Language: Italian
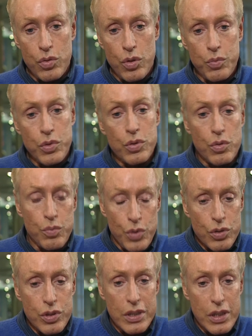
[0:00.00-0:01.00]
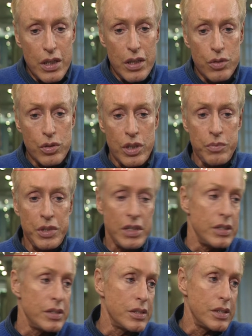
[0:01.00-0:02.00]
un, un mio stile, una mia
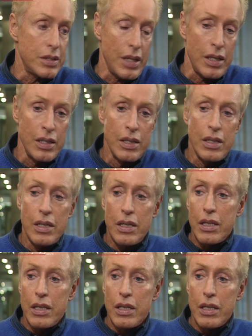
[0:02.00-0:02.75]
identità